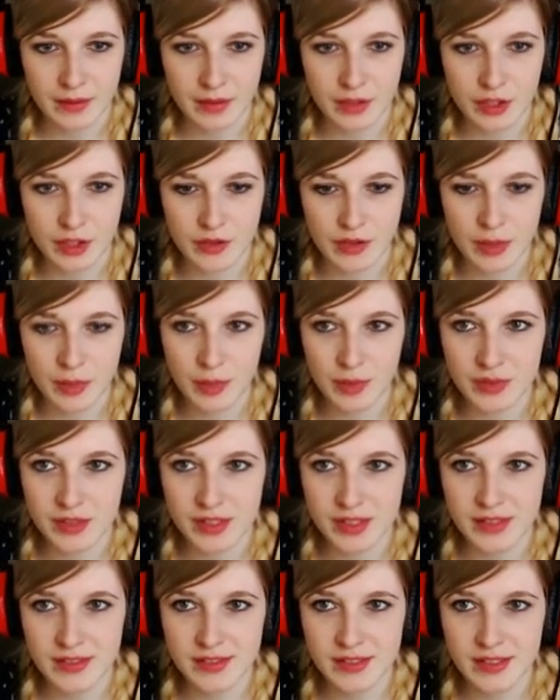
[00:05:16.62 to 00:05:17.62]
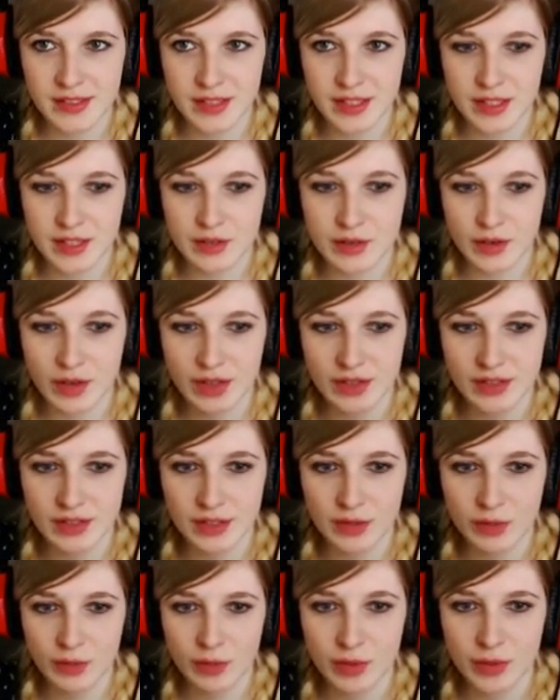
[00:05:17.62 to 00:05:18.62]
Je vais le poser ici et je vais voir si
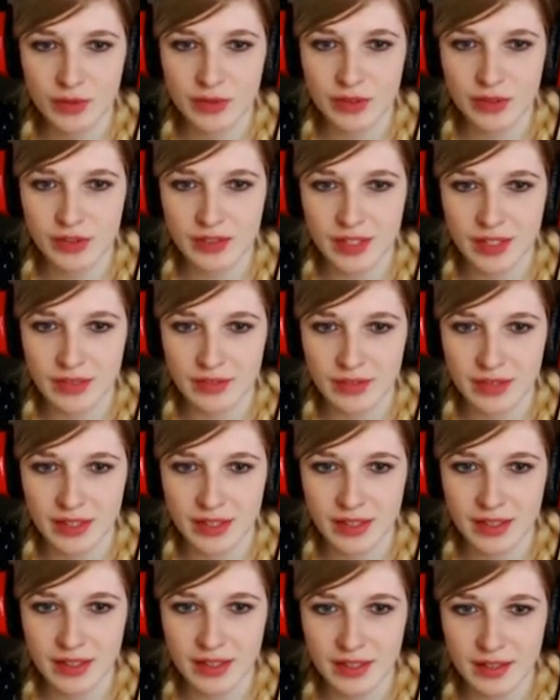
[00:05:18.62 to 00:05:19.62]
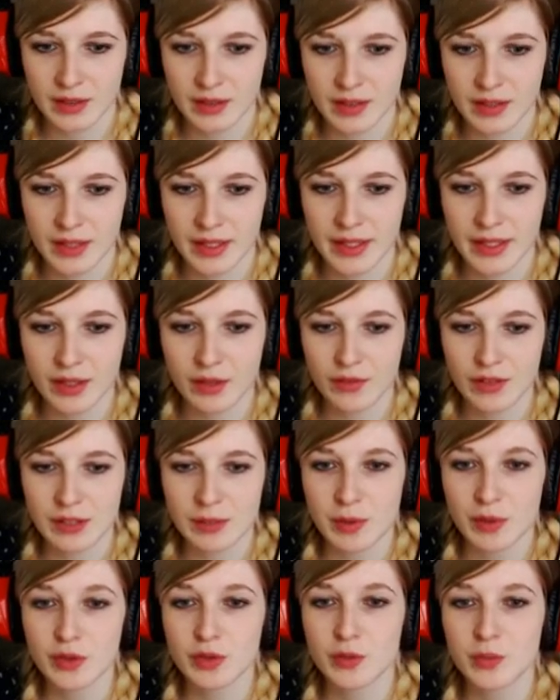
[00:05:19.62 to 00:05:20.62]
on peut s'en servir. Et on va se
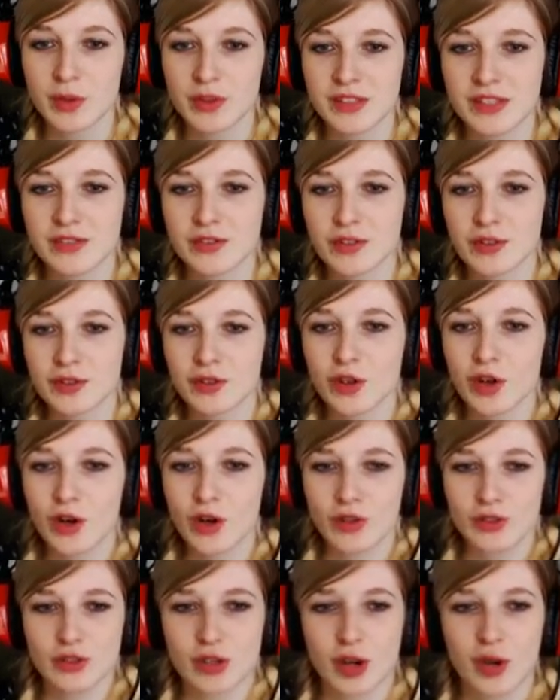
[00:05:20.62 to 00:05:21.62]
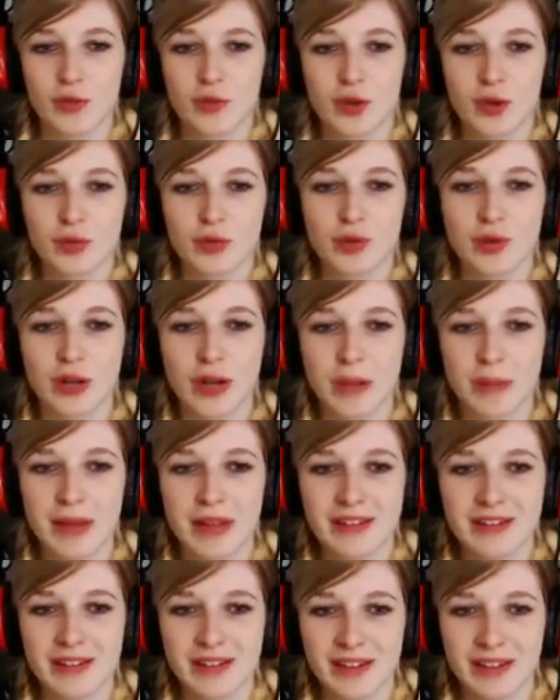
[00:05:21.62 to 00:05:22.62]
prendre une petite photo ensemble pour la
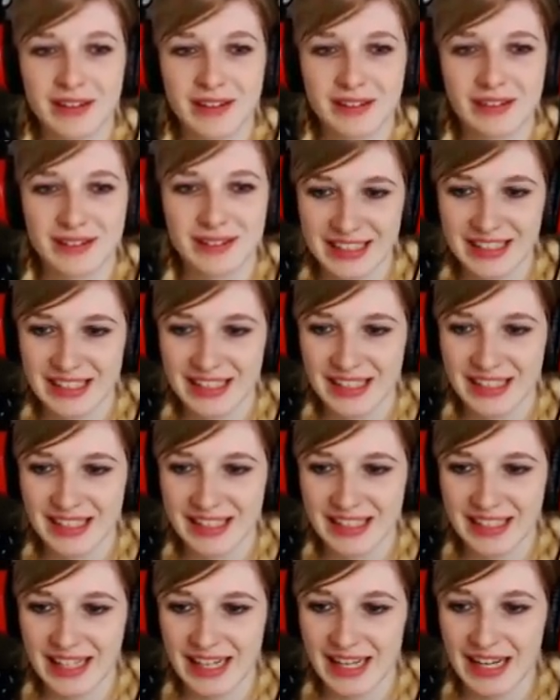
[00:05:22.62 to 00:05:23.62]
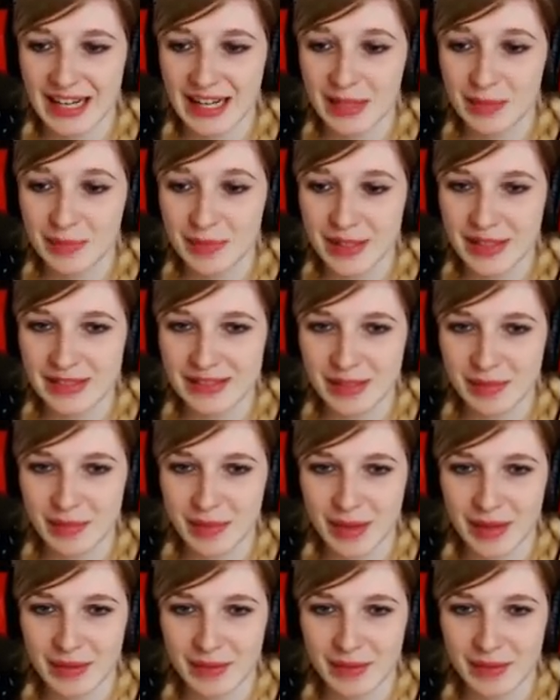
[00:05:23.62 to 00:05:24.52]
mettre. Et elle a l'air bien sympa.